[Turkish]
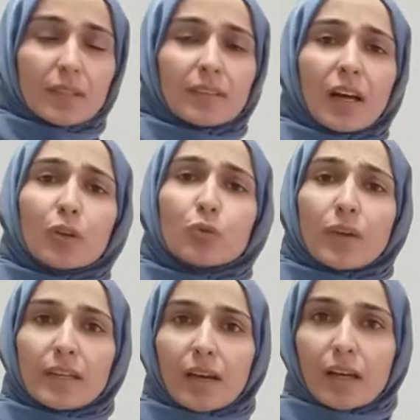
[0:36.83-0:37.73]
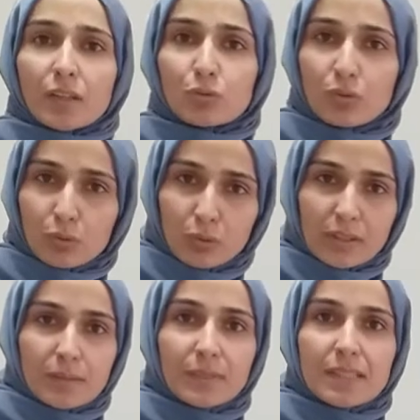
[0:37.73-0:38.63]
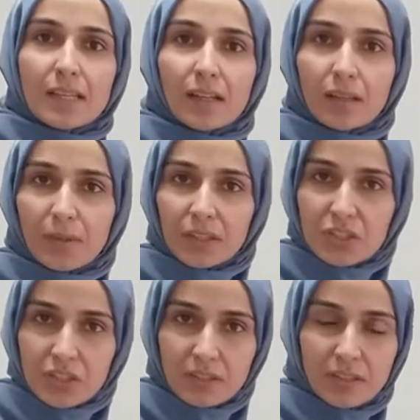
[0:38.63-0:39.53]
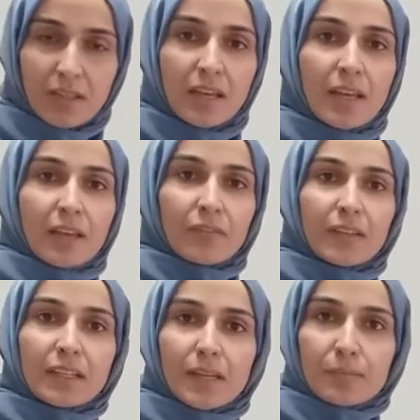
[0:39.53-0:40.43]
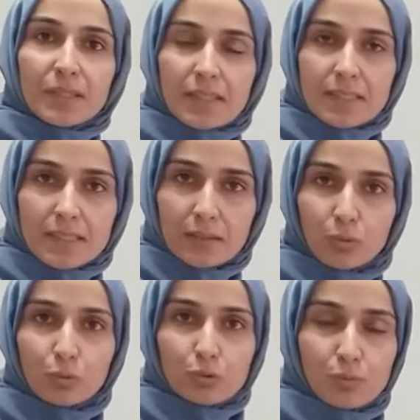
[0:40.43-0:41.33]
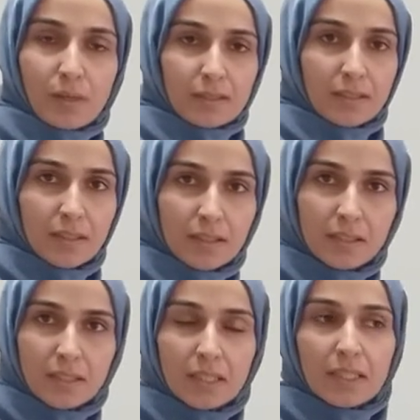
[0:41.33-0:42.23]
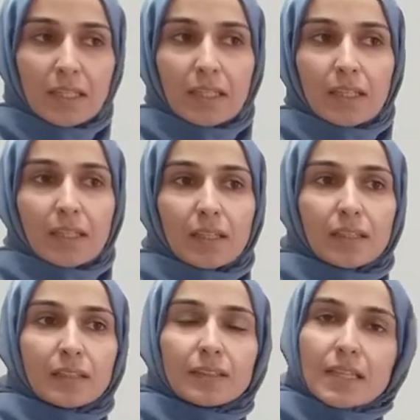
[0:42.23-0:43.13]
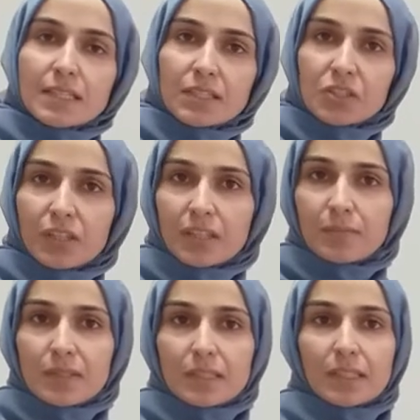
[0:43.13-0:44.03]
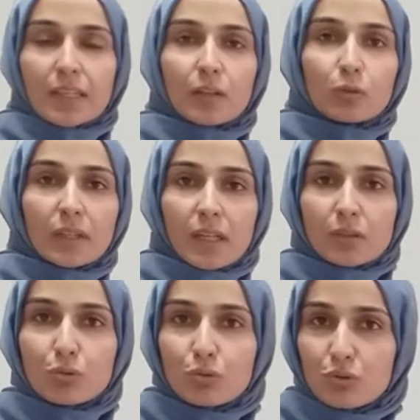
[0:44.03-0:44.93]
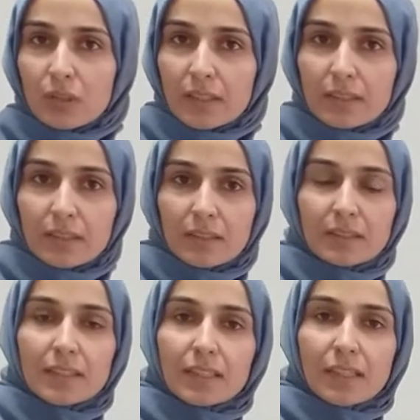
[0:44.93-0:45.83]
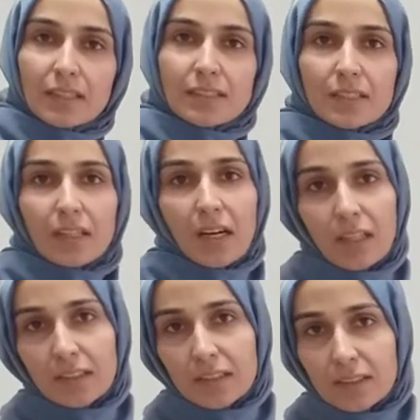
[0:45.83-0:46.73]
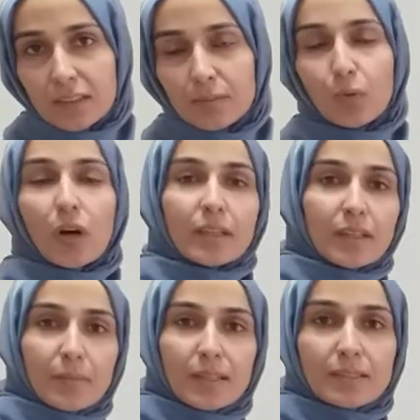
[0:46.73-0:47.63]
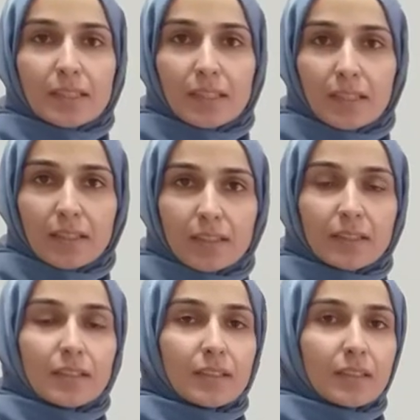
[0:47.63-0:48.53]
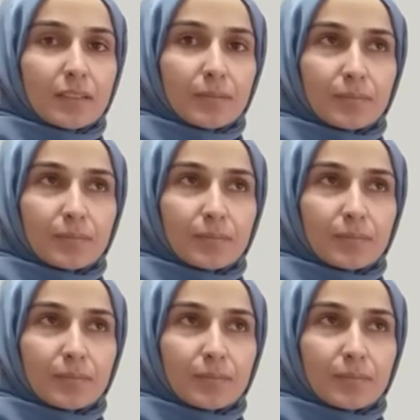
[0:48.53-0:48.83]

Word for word: daha güvenli araç kullanımını sağlamak için verilen bir testten oluşmakta. E, test içeriğimiz genel olarak sürücülerin dikkat, algı, muhakeme yeteneği, e,